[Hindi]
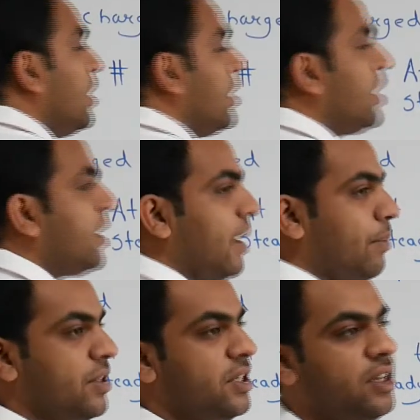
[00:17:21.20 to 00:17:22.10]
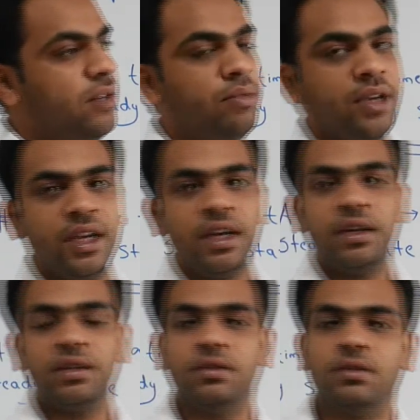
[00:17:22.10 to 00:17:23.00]
कि कैपेसिटर
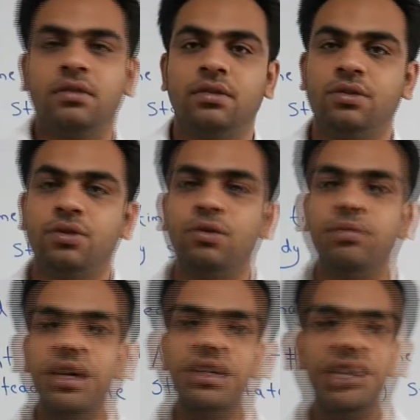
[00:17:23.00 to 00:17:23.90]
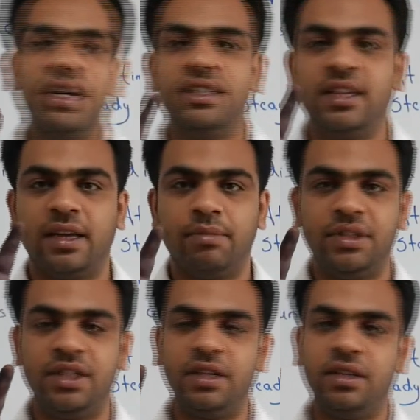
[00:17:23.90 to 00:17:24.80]
में शुरू में अनचार्ज था
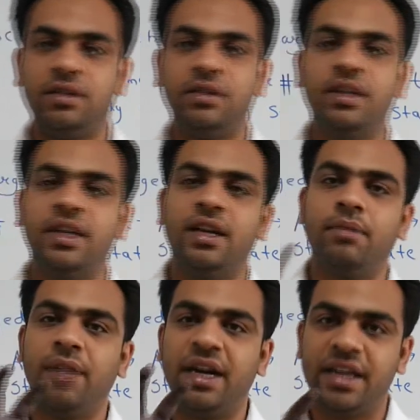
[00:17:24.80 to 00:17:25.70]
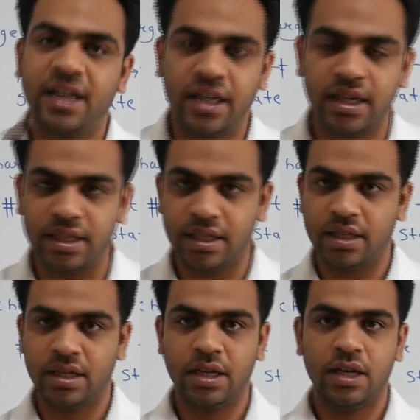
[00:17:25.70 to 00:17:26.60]
कैपेसिटर ठीक है ना बैटरी लगा दी
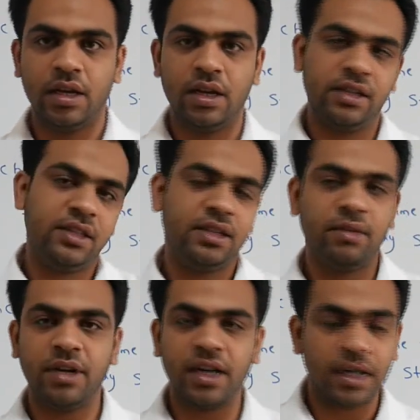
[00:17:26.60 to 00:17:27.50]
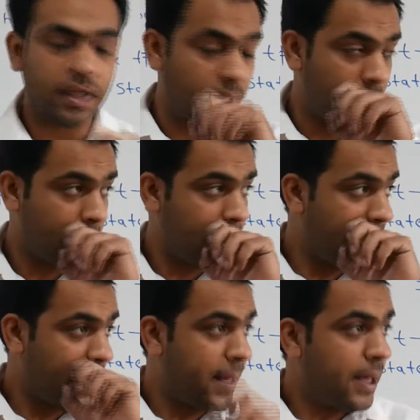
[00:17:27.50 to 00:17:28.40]
रजिस्टर भी लगा दिया
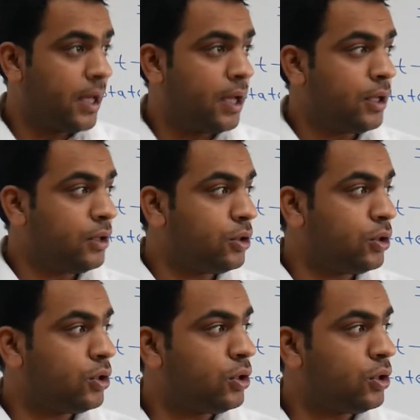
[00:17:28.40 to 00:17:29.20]
तो